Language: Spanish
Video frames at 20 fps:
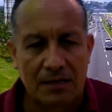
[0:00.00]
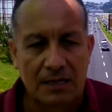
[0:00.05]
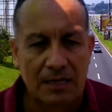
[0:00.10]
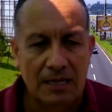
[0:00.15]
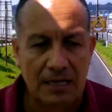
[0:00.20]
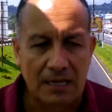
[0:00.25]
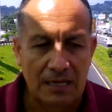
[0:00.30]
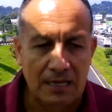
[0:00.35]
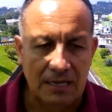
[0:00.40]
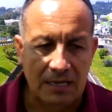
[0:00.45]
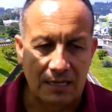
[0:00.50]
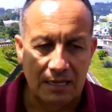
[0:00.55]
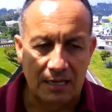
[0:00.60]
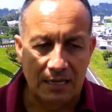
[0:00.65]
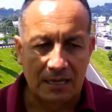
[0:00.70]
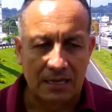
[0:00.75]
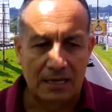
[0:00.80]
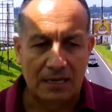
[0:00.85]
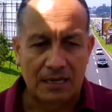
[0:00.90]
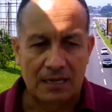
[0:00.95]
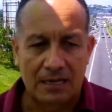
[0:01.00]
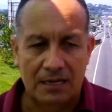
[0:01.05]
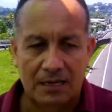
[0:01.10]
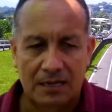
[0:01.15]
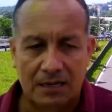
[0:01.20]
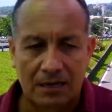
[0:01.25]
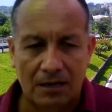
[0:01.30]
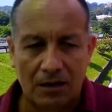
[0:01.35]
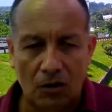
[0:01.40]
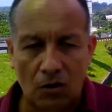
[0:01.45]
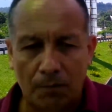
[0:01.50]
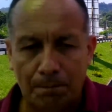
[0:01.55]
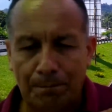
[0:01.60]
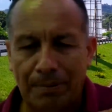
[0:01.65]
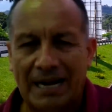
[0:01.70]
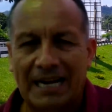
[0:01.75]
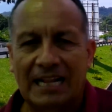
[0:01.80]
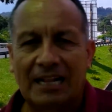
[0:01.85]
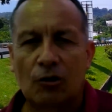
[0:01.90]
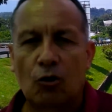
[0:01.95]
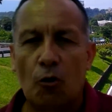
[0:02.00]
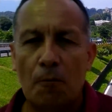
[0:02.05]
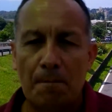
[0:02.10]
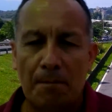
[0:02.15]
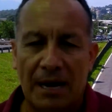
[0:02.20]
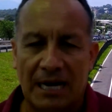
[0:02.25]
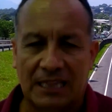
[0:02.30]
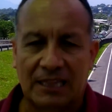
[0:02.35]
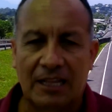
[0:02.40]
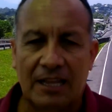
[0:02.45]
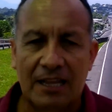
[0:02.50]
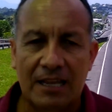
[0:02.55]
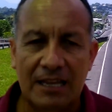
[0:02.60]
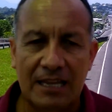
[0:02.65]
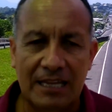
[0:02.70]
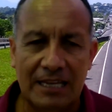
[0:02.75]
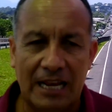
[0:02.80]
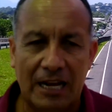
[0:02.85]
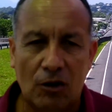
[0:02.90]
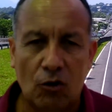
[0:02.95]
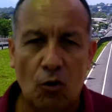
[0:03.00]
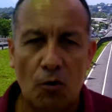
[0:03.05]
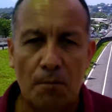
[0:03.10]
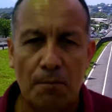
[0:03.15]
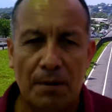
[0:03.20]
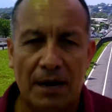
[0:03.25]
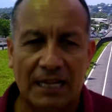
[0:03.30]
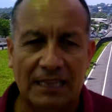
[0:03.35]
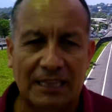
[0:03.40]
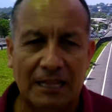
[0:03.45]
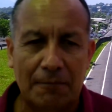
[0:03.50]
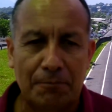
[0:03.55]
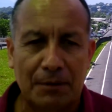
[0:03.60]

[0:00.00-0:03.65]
eh, para el combate. Y en el combate